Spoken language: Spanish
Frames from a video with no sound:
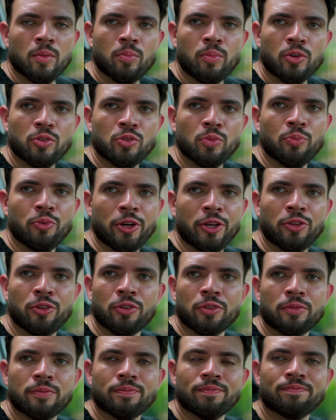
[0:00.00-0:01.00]
Por supuesto,
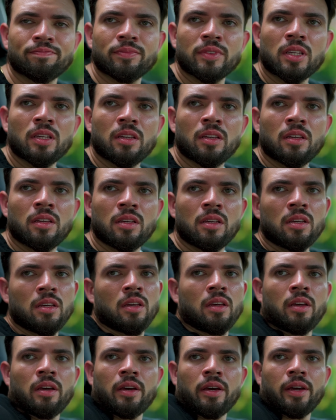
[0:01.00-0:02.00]

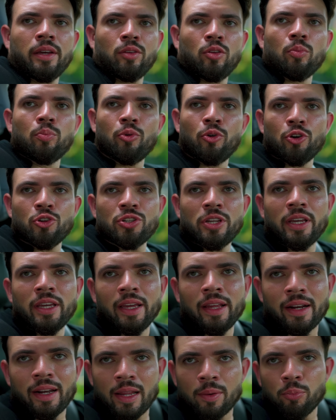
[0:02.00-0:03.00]
no puedo
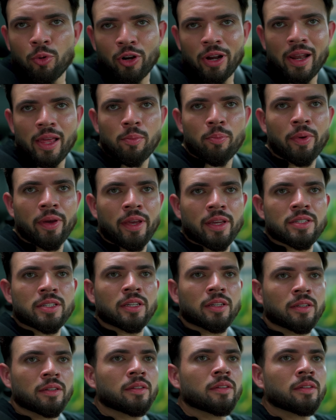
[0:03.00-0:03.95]
seguirlas por el GPS.